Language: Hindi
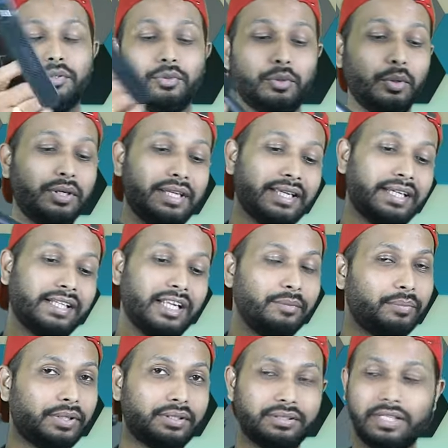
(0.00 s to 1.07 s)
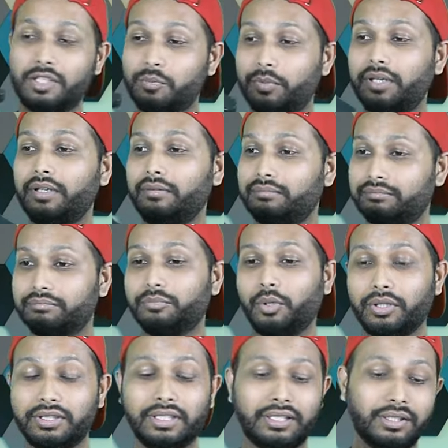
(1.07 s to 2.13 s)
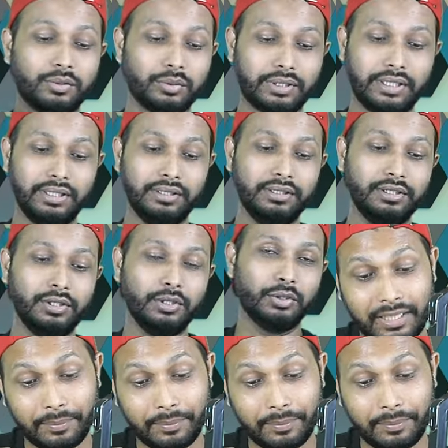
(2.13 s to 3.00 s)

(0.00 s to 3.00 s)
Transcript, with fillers: इसको खोलने के टाइम पे सच में बहुत दिक्कत होता है